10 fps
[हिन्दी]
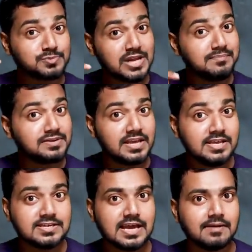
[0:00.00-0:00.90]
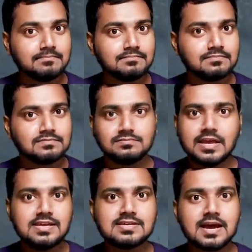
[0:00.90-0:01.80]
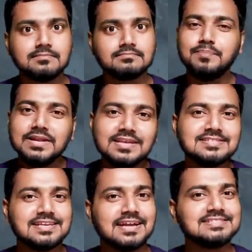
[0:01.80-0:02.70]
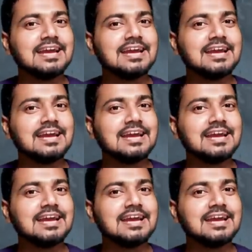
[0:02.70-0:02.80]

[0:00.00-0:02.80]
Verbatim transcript: सब्सक्राइब नहीं किया है नहीं किया प्लीज़ यार